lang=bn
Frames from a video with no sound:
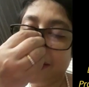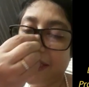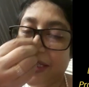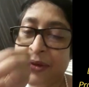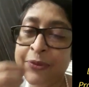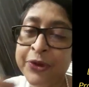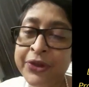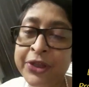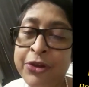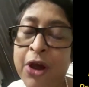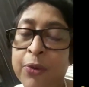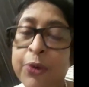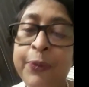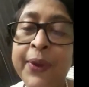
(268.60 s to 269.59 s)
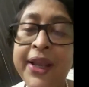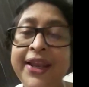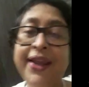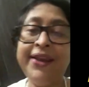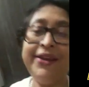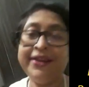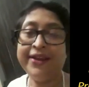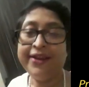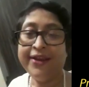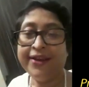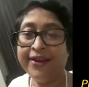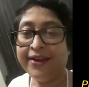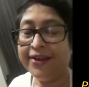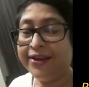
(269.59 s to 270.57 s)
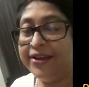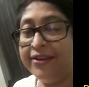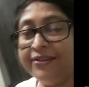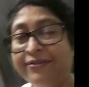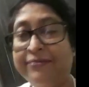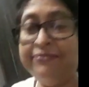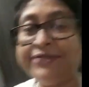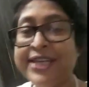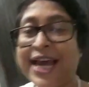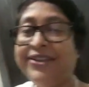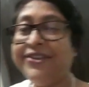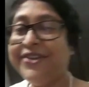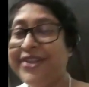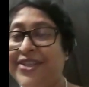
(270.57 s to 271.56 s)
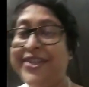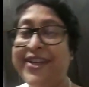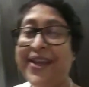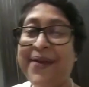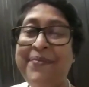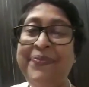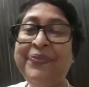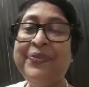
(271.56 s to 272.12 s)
শ্রীমতী ধর্মপালের ছাত্রী ছিলাম